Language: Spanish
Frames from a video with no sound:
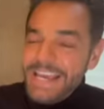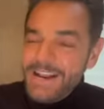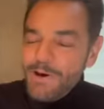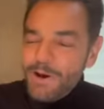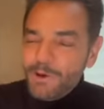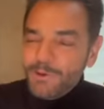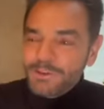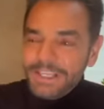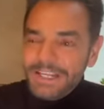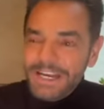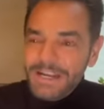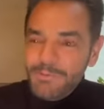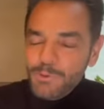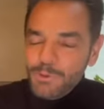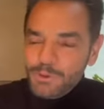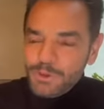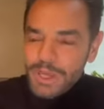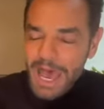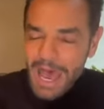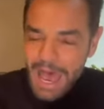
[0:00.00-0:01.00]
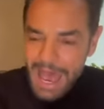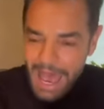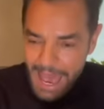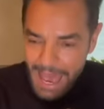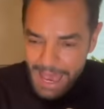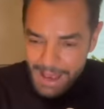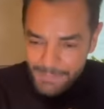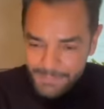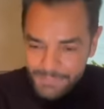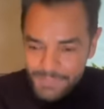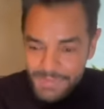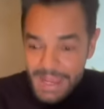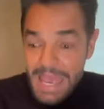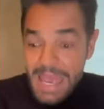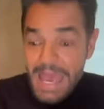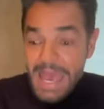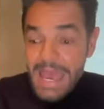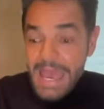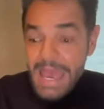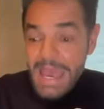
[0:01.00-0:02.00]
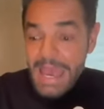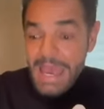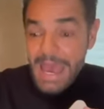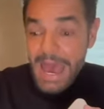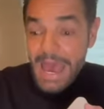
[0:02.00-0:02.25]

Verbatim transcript: Y luego tenemos a eh,